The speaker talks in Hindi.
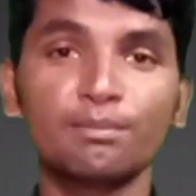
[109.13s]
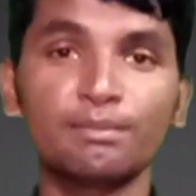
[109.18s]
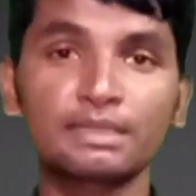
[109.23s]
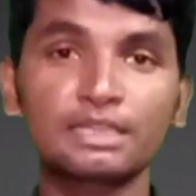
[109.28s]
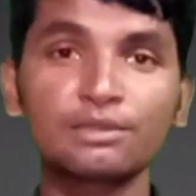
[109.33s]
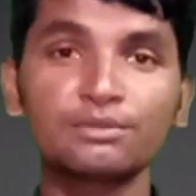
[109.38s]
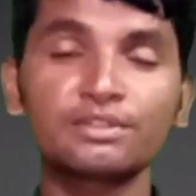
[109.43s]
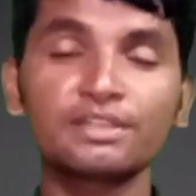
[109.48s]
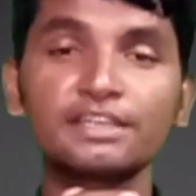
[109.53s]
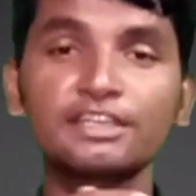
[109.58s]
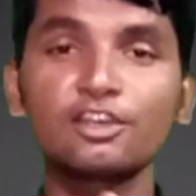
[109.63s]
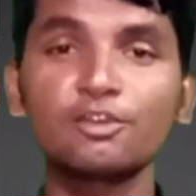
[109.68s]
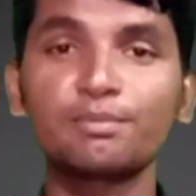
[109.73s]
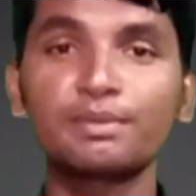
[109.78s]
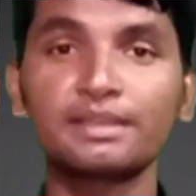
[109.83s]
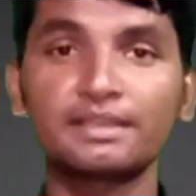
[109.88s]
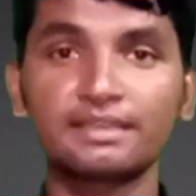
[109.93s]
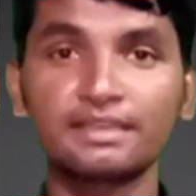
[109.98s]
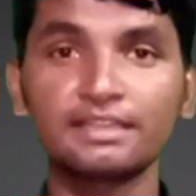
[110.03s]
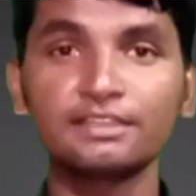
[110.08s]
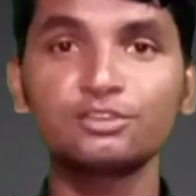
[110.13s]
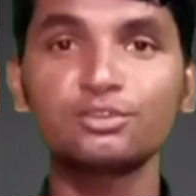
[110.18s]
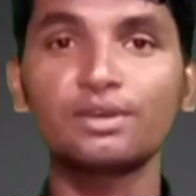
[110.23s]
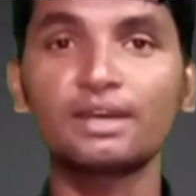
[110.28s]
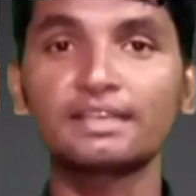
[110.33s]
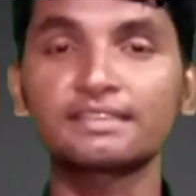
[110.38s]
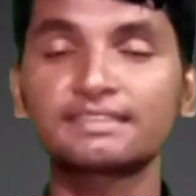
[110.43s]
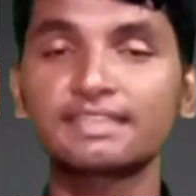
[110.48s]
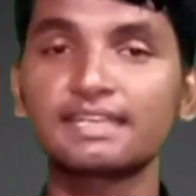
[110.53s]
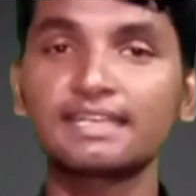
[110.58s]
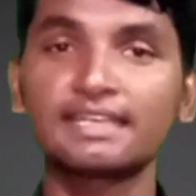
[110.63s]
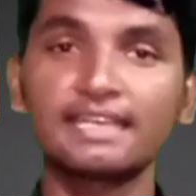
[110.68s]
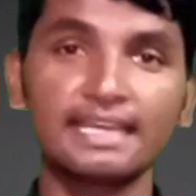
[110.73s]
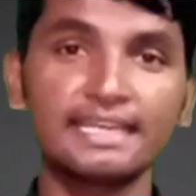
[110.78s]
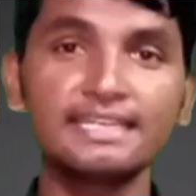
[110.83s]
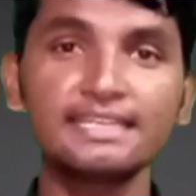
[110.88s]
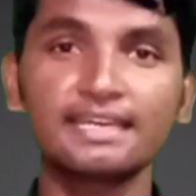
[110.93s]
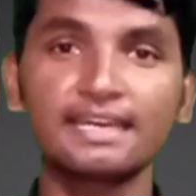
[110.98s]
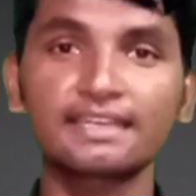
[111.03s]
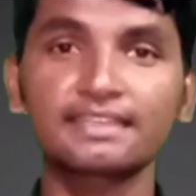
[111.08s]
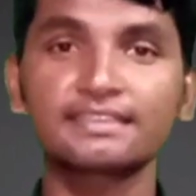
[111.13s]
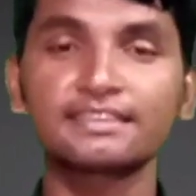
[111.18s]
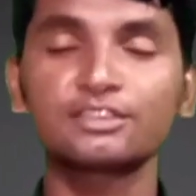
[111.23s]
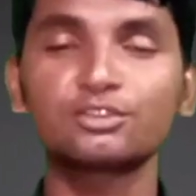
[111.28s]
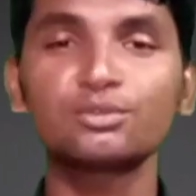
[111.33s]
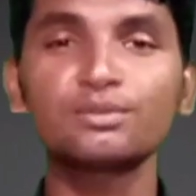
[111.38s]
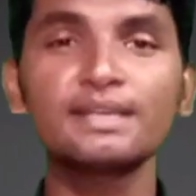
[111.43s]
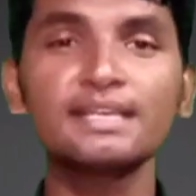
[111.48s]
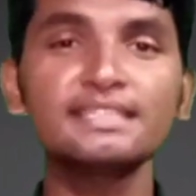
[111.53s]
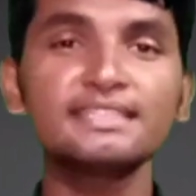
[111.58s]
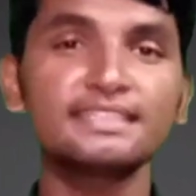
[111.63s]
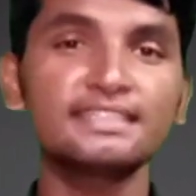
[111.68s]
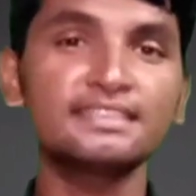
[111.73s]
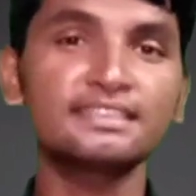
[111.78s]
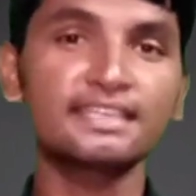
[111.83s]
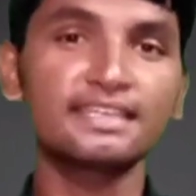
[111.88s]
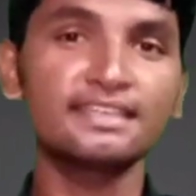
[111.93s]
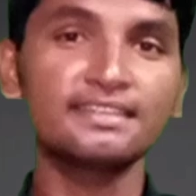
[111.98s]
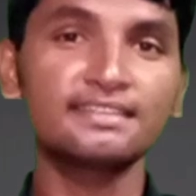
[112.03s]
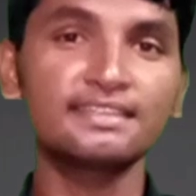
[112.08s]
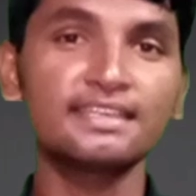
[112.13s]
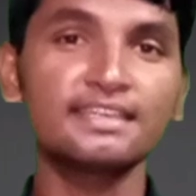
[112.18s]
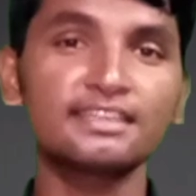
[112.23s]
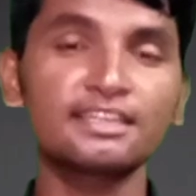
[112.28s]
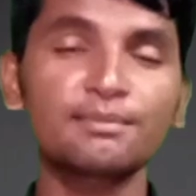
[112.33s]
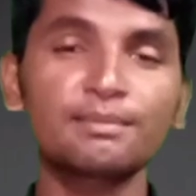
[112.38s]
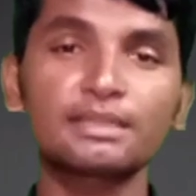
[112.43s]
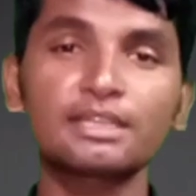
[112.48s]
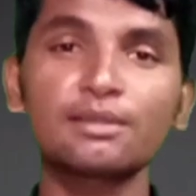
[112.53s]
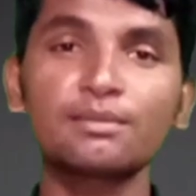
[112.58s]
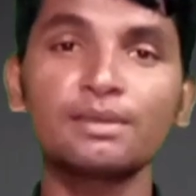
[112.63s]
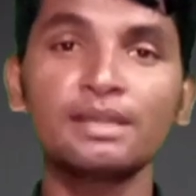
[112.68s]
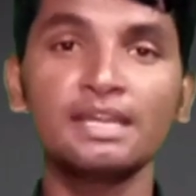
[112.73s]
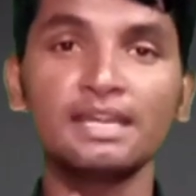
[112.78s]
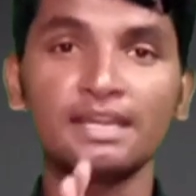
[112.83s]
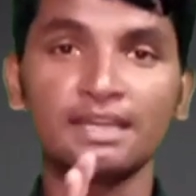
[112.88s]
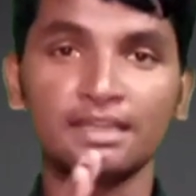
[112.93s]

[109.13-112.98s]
मतलब जिनके ऊपर ड्रग जो असर नहीं करती सो गई इस केस के अंदर मतलब